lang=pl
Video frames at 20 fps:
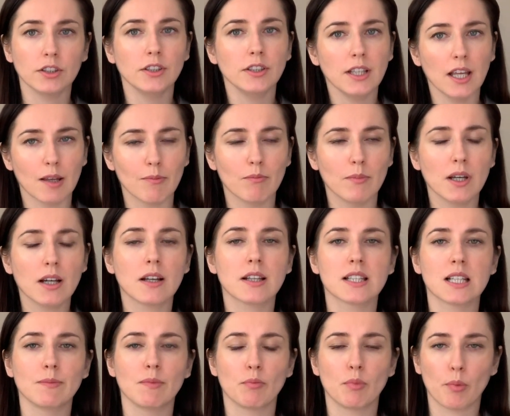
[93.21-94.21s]
Nie, my
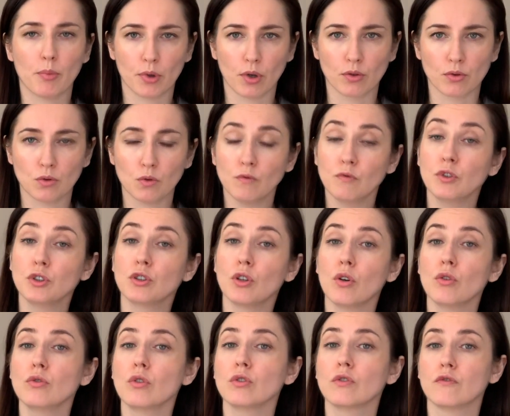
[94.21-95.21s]
chcemy po prostu
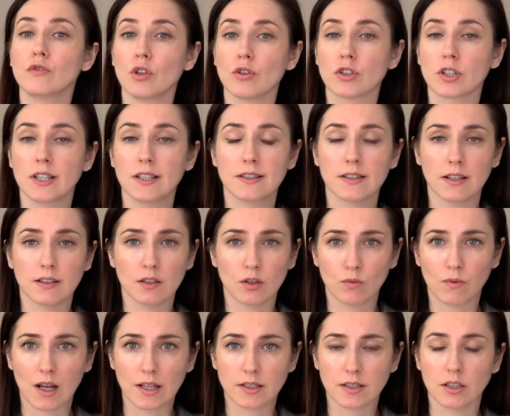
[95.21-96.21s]
wyciągnąć wnioski z tej
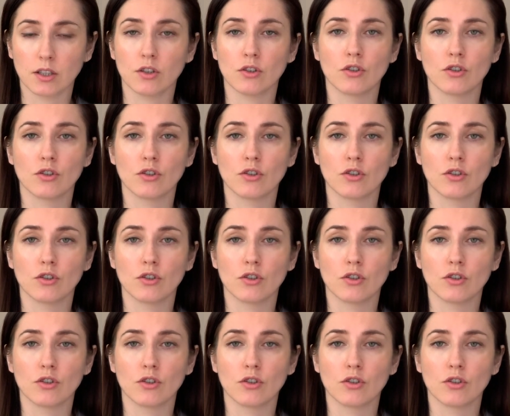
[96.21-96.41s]
sytuacji.